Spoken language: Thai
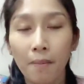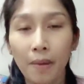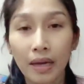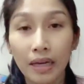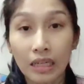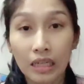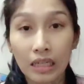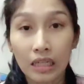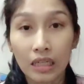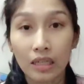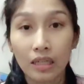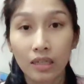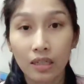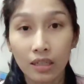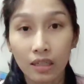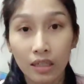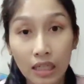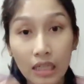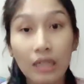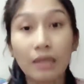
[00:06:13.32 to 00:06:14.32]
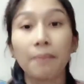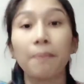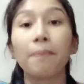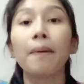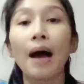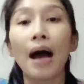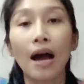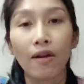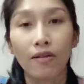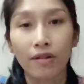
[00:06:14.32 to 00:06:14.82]
มันดีหรือ
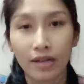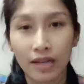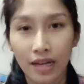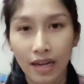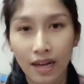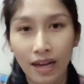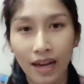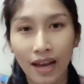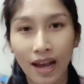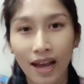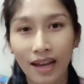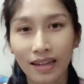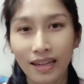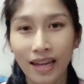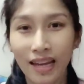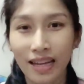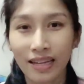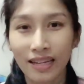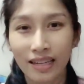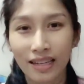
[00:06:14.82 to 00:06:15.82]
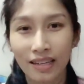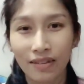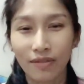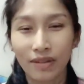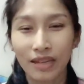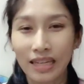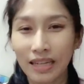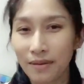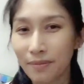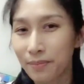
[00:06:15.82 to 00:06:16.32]
เปล่าอะไรเงี้ยนะคะแค่นี้
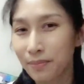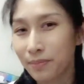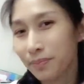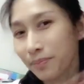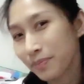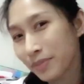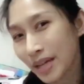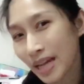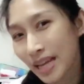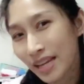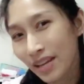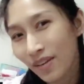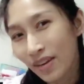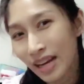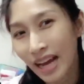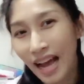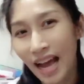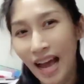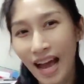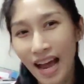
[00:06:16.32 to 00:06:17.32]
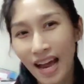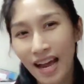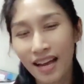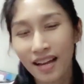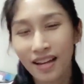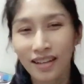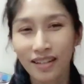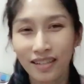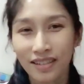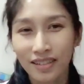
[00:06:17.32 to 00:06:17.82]
วันนี้แค่นี้ก่อนนะคะ
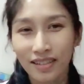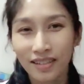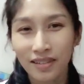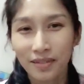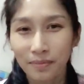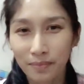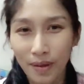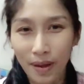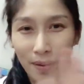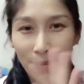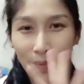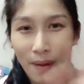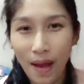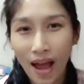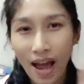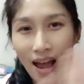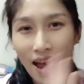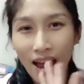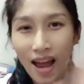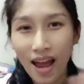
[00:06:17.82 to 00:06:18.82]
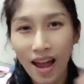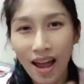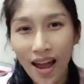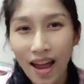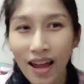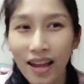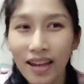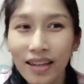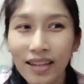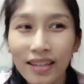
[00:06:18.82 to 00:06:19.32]
บายบา
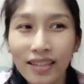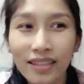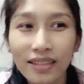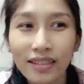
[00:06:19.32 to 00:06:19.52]
ย